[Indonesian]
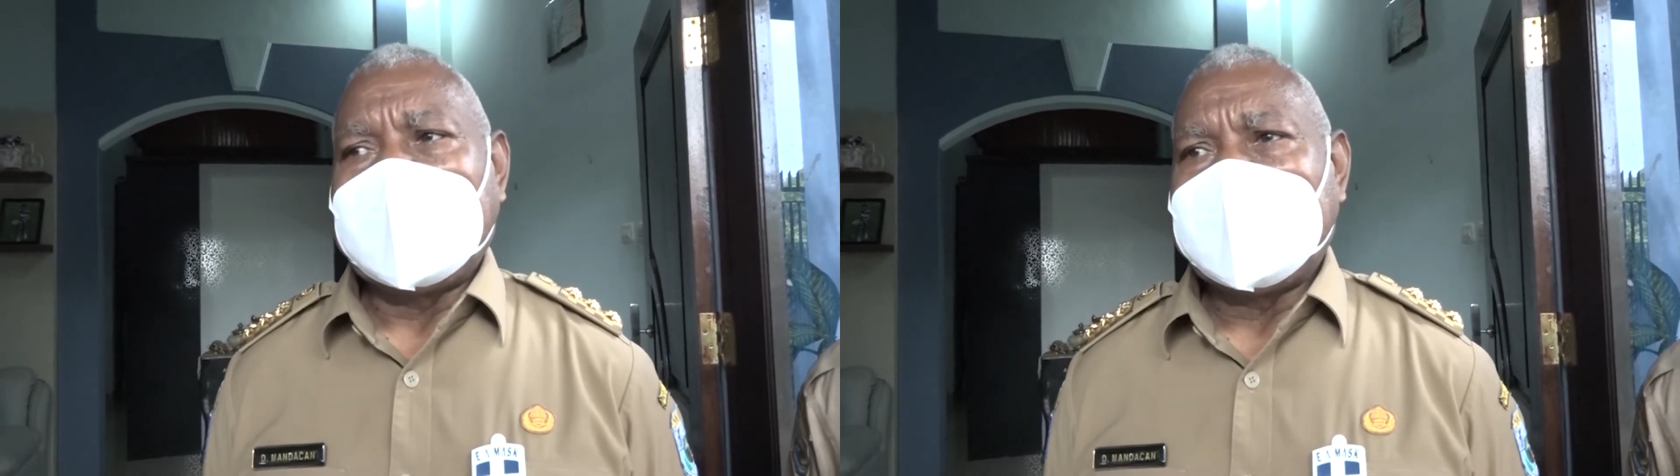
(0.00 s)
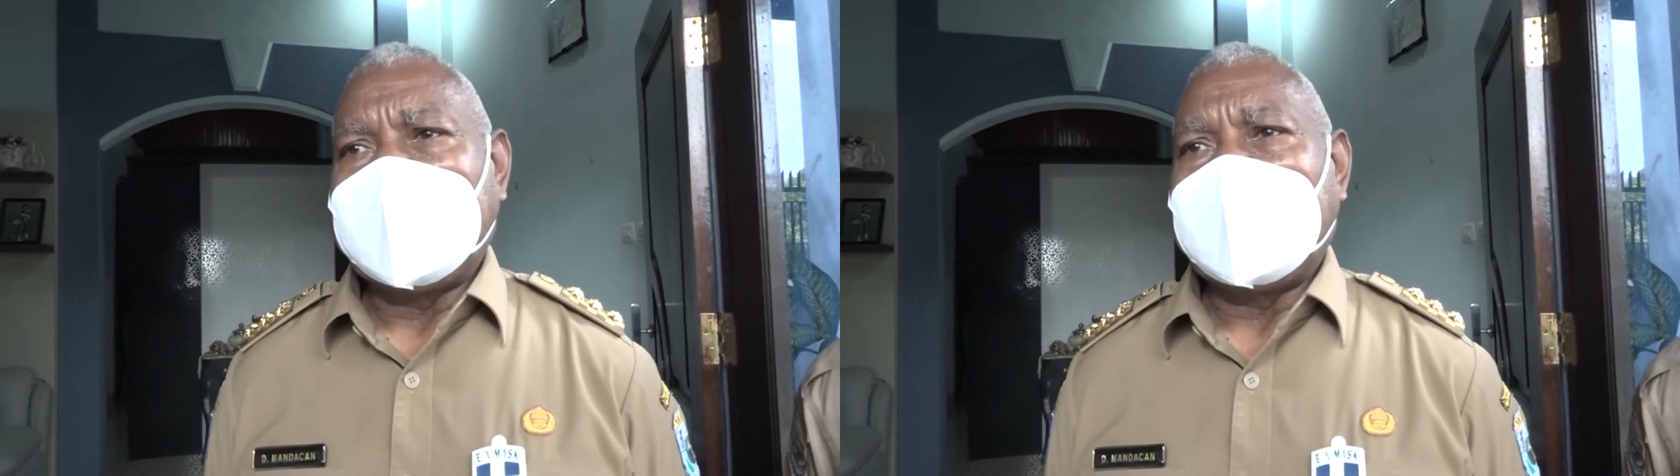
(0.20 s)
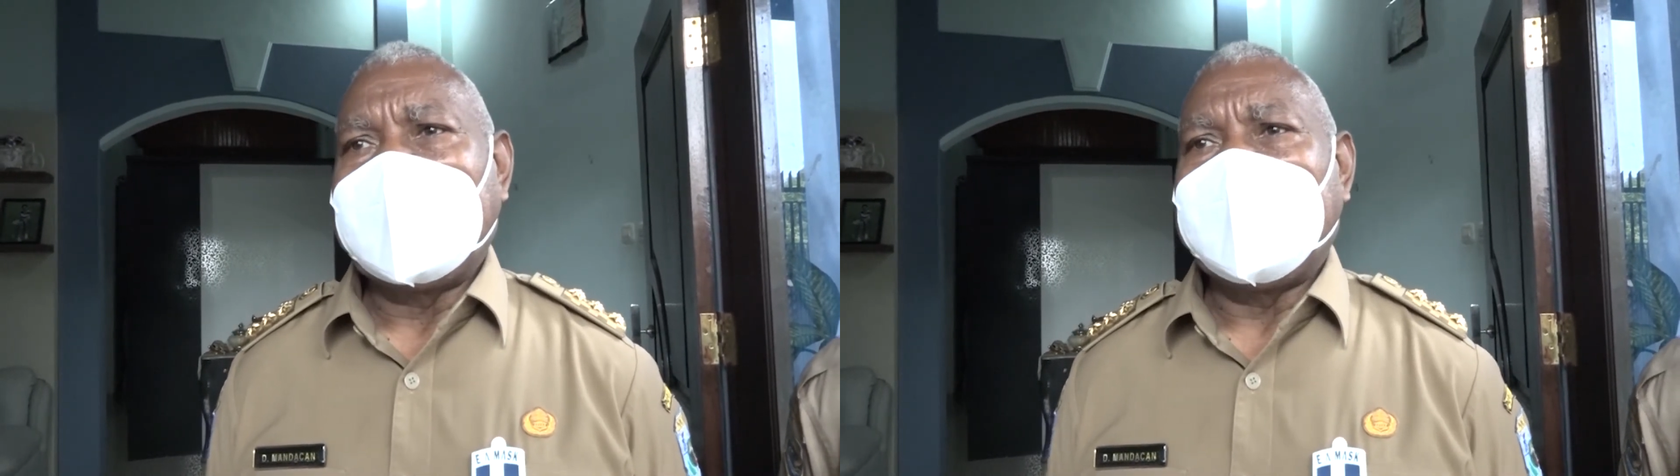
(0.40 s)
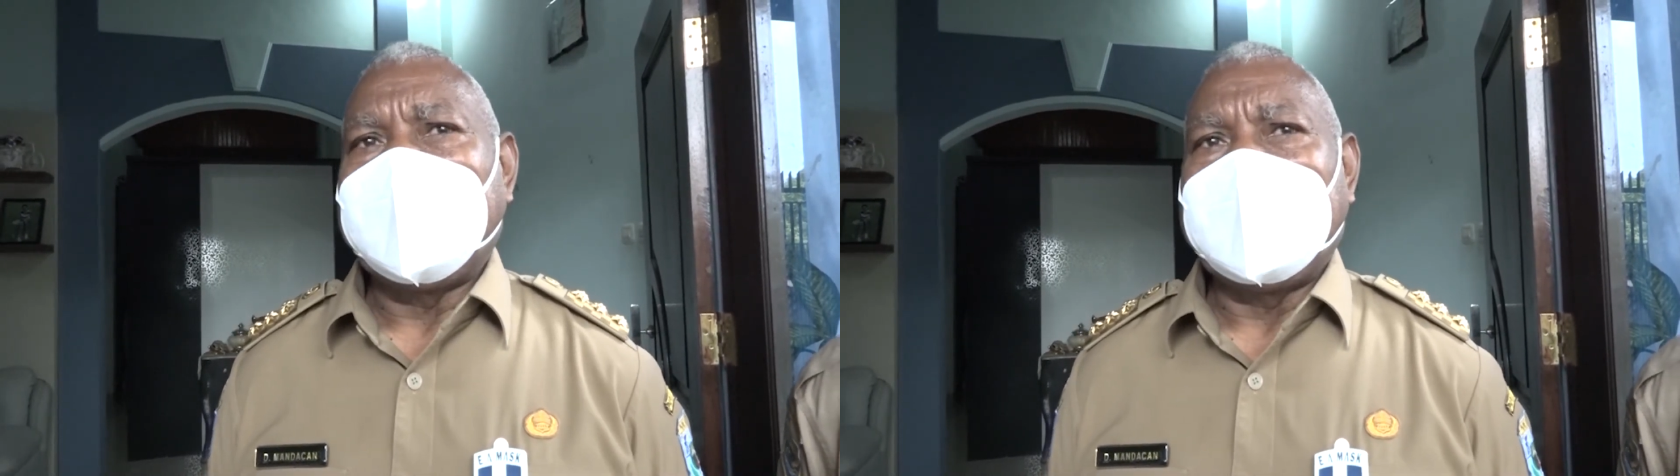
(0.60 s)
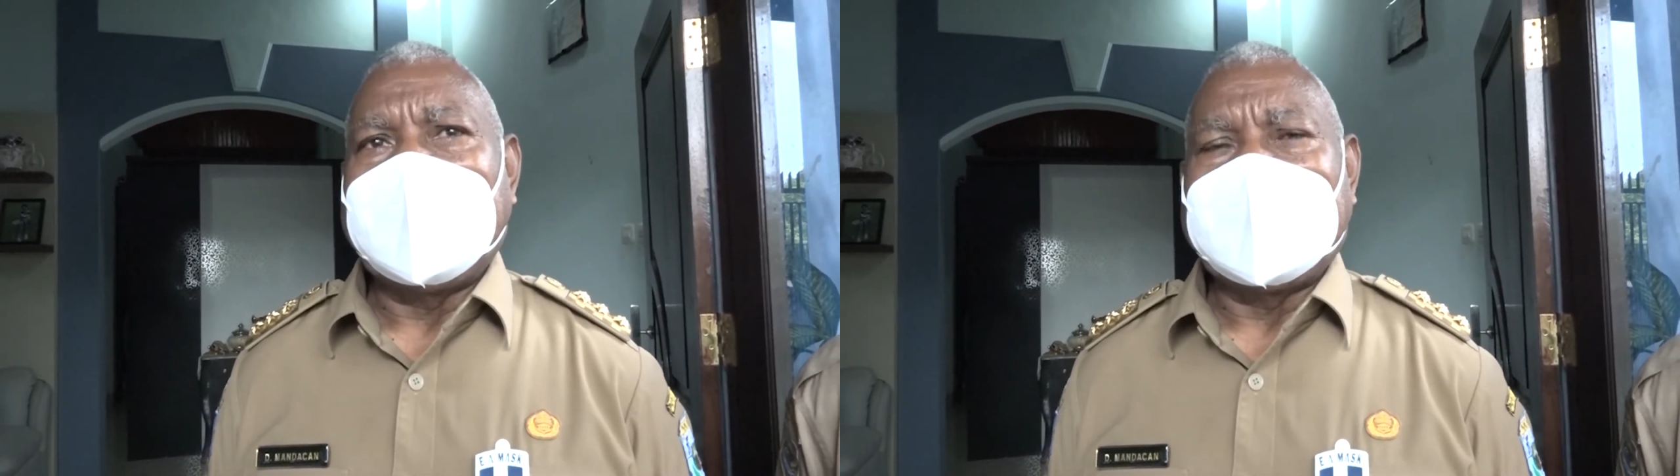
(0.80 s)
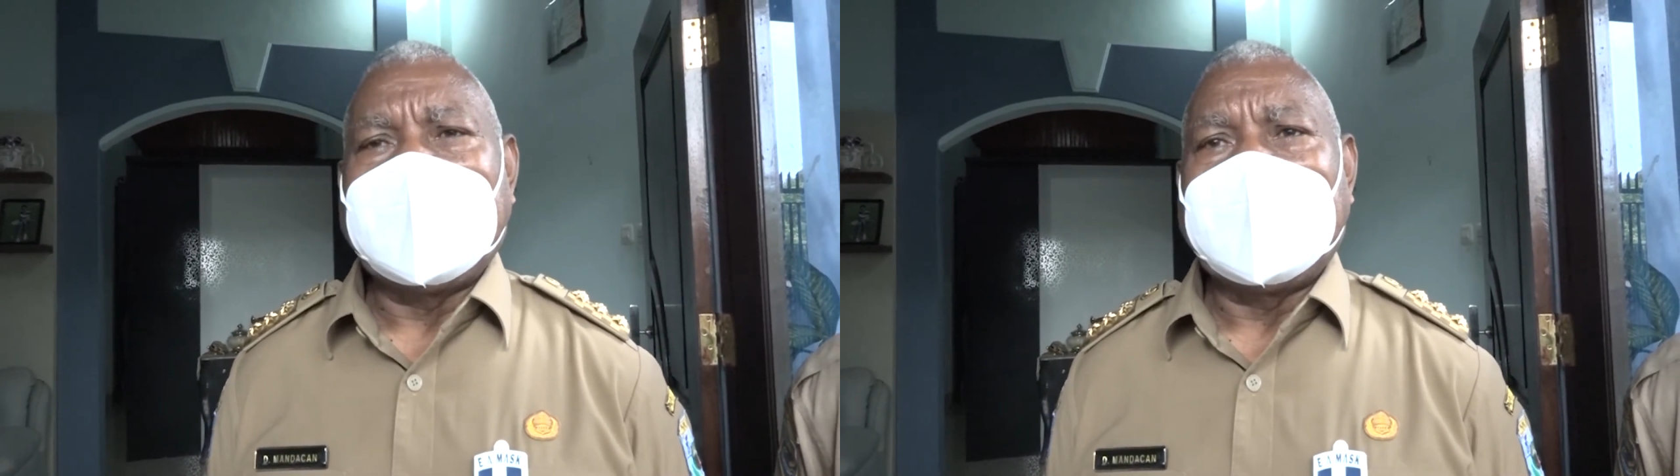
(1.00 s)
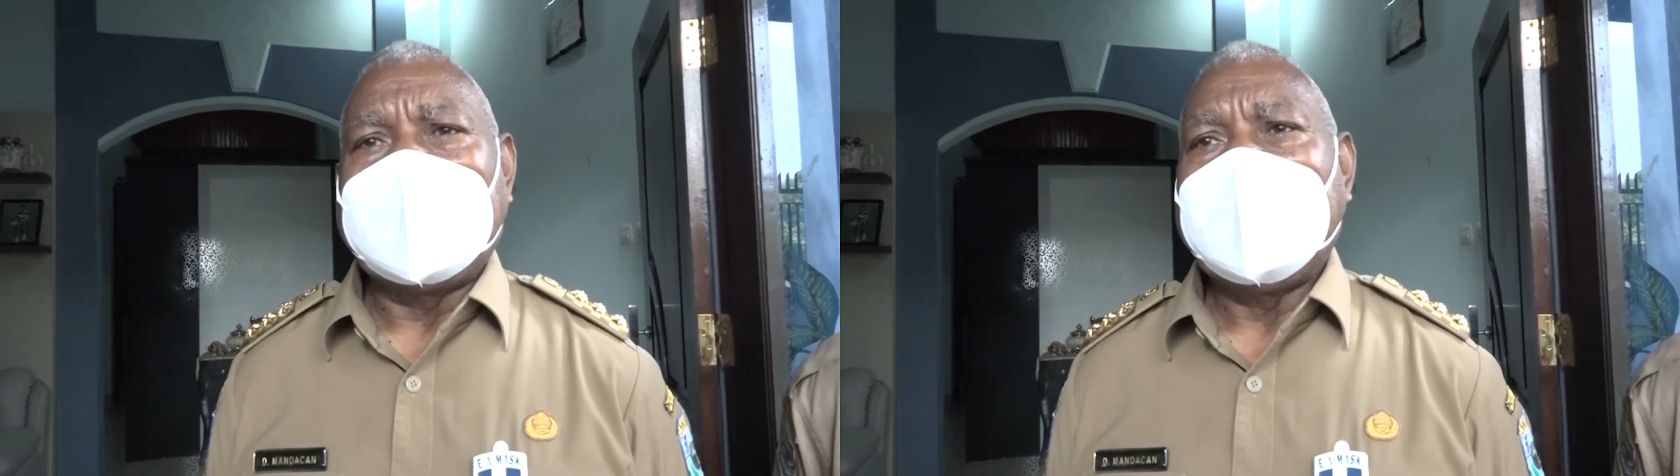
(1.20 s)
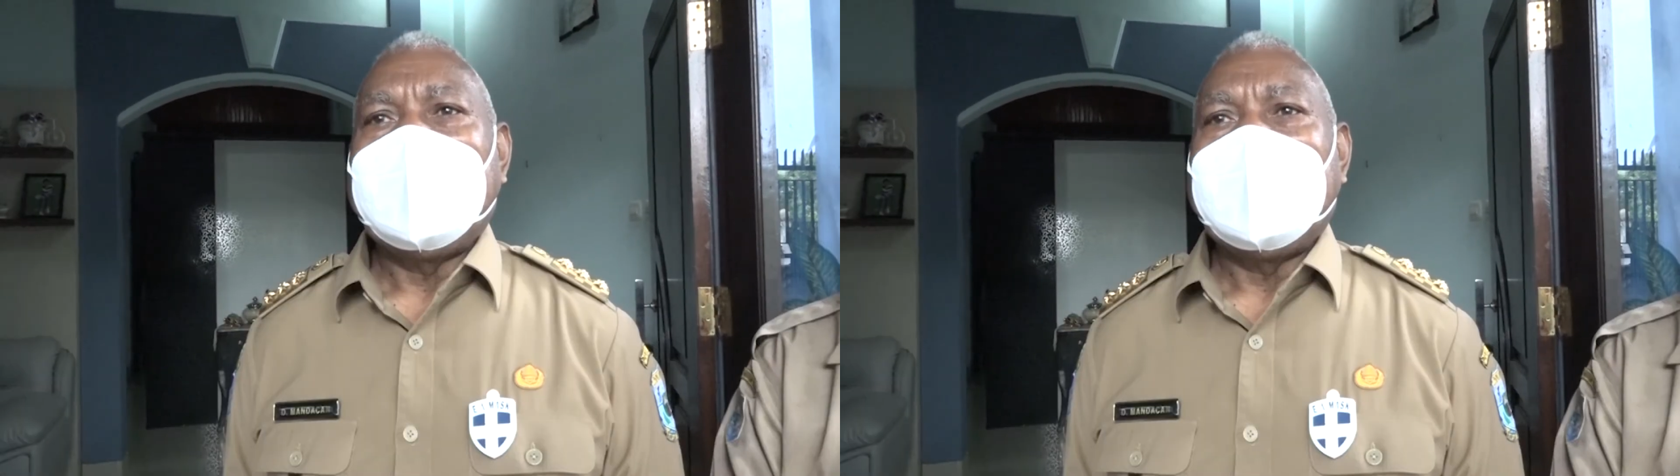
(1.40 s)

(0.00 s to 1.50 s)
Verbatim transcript: kelancaran pendatang